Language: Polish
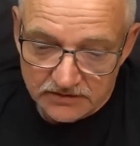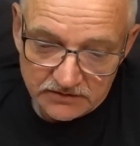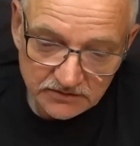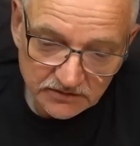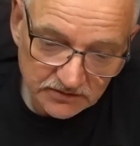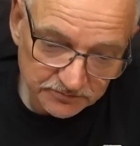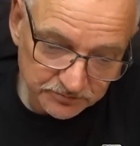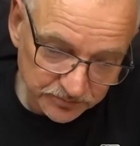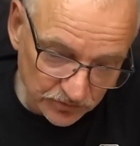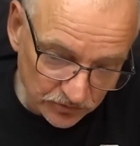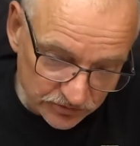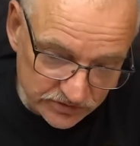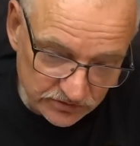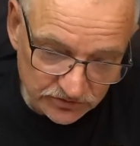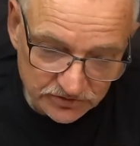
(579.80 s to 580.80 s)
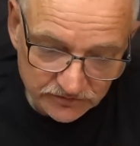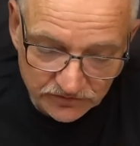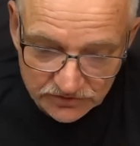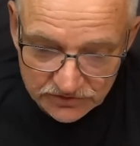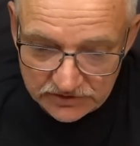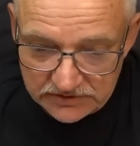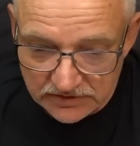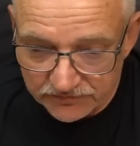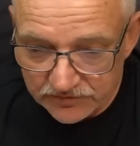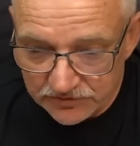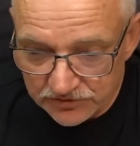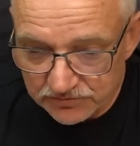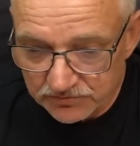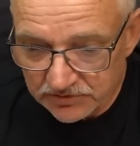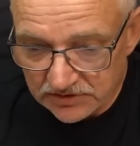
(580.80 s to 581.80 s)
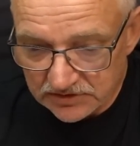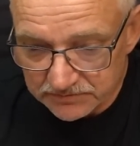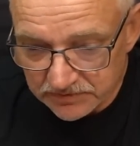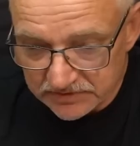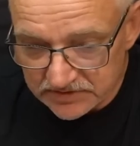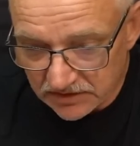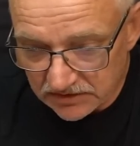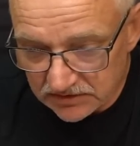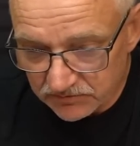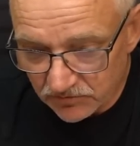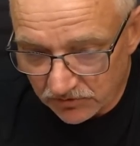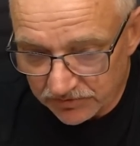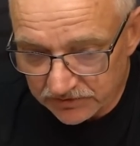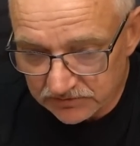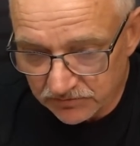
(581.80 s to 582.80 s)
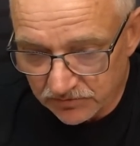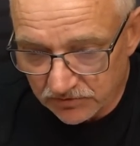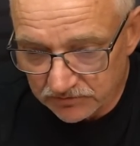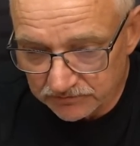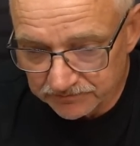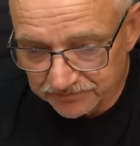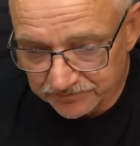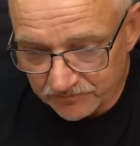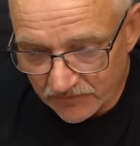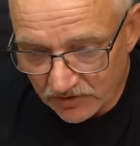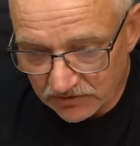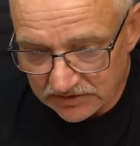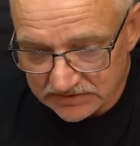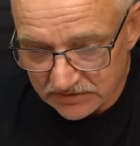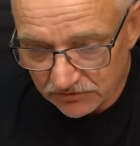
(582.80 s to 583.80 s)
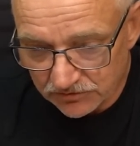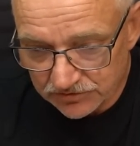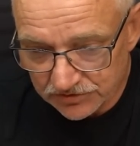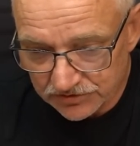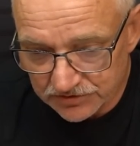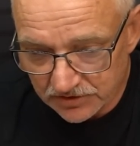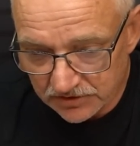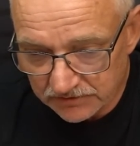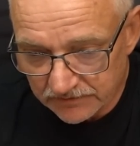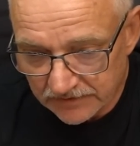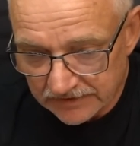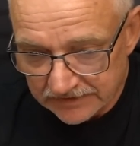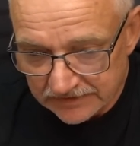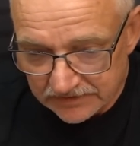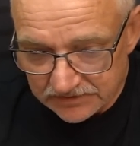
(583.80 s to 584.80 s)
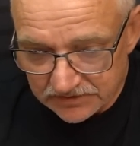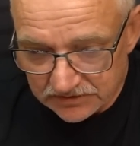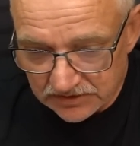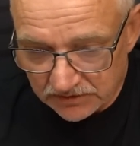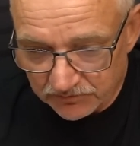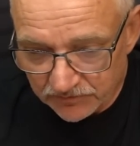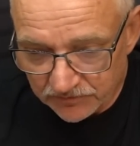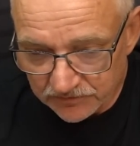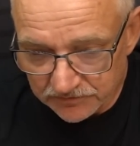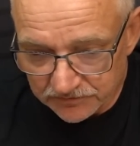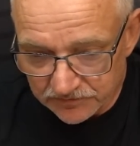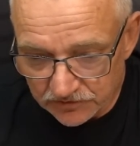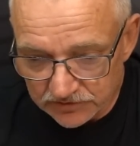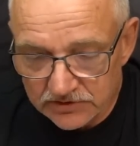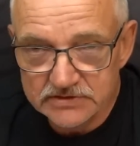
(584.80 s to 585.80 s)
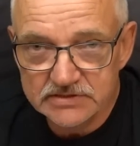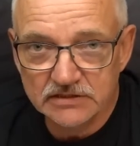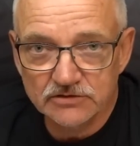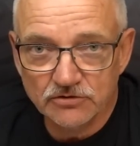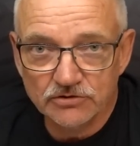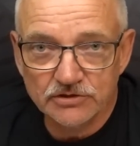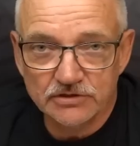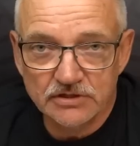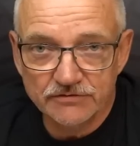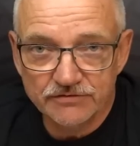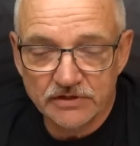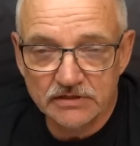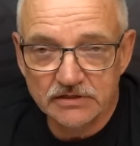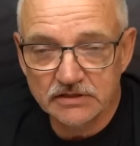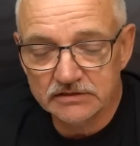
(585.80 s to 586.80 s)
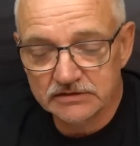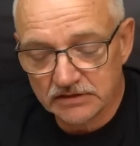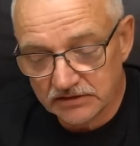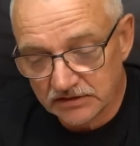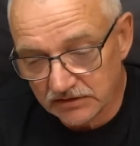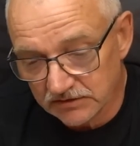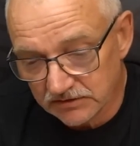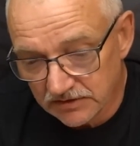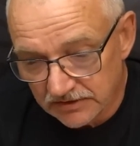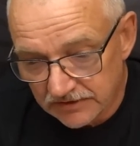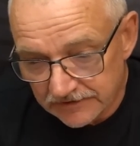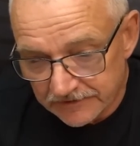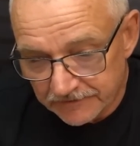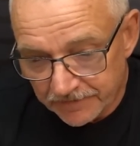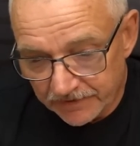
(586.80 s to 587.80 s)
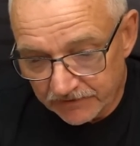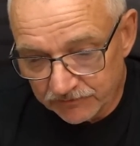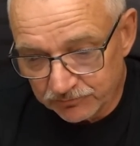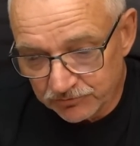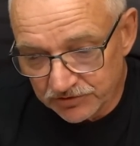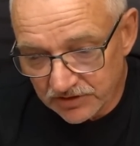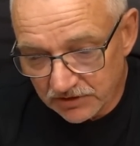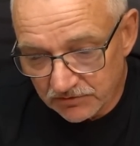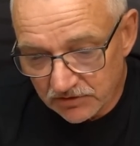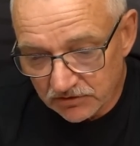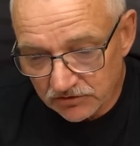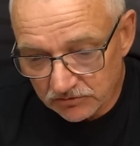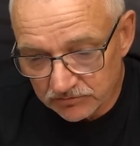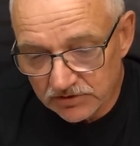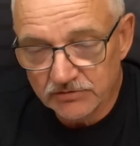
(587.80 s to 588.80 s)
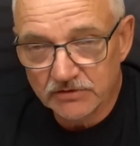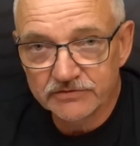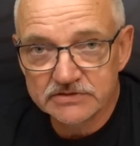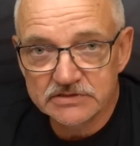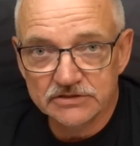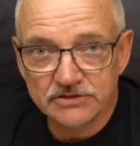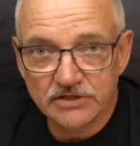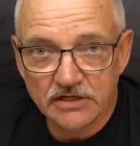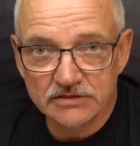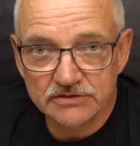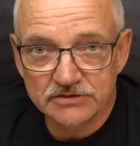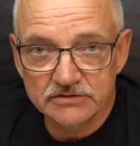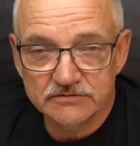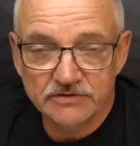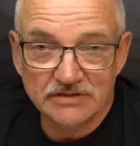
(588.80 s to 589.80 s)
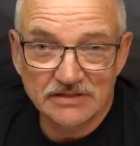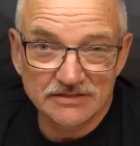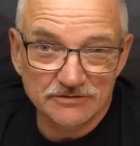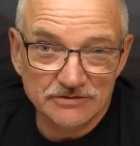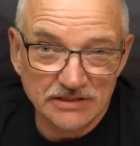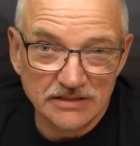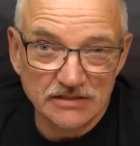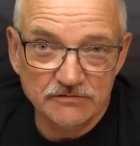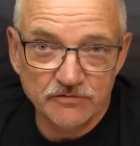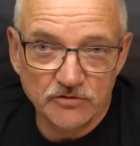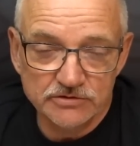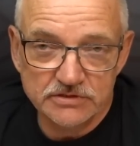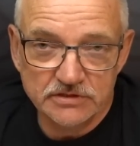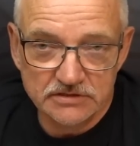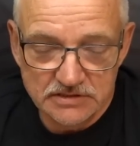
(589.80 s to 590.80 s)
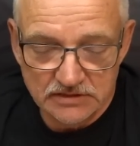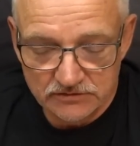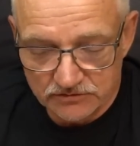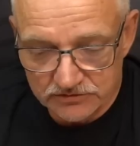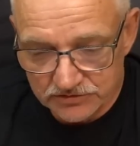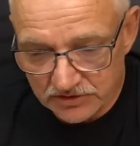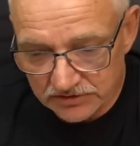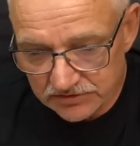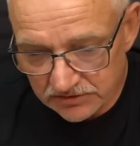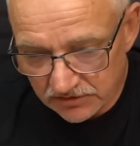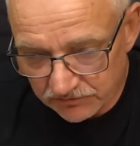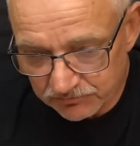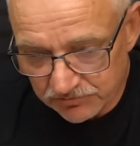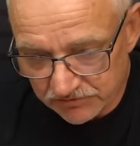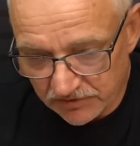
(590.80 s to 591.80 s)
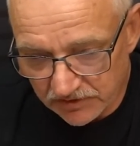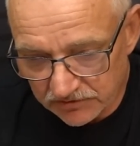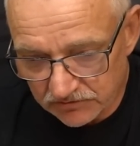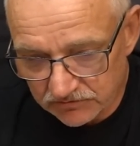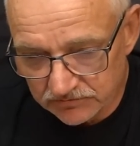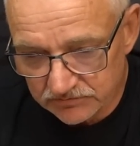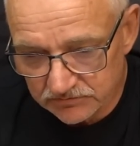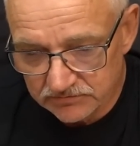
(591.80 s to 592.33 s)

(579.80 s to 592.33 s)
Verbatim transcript: E, plus oczywiście trafiliśmy na specjalny moment, bo okazało się, że, że tam do tej zatoki niewielkiej takiej wpłynęła ogromna ławica śledzi. Zwykle do takich wąskich zatok śledzie nie wpływają.